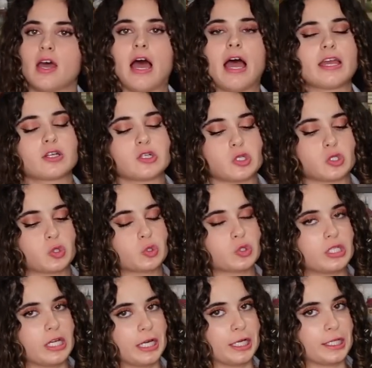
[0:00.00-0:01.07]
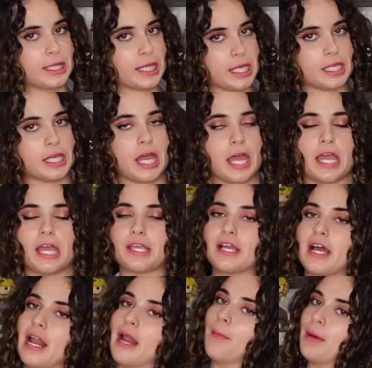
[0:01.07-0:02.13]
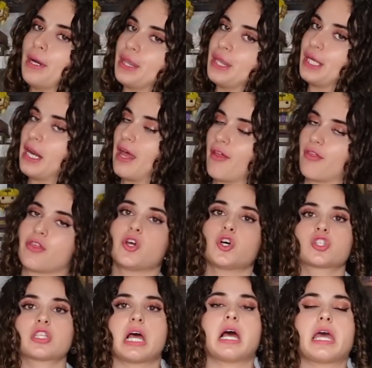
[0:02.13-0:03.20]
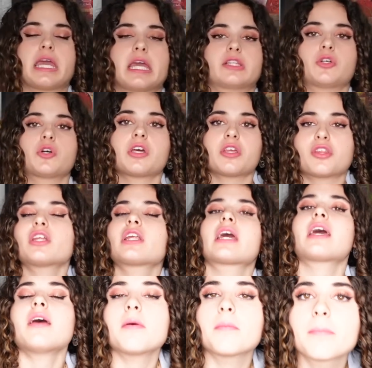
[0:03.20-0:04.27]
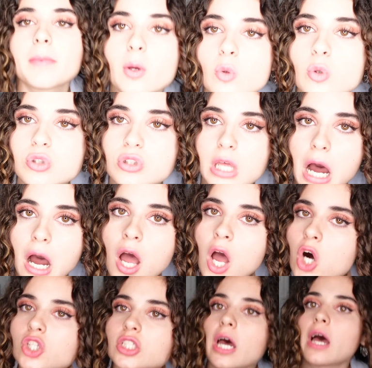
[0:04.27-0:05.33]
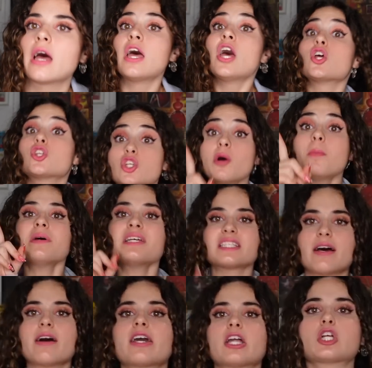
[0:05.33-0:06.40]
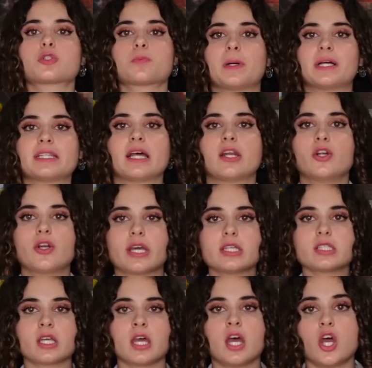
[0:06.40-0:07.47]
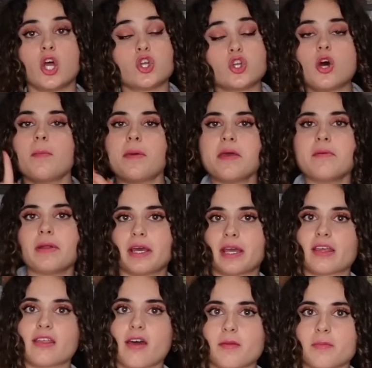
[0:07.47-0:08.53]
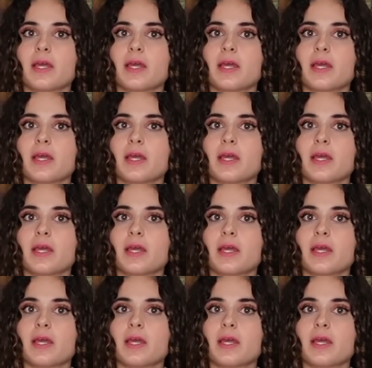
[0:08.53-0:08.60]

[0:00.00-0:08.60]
Ahí con su chaquetilla, ella, la más de graciosa. Eh, tengo que decir que me gusta. O sea, yo pensaba que los pantalones no me iban a quedar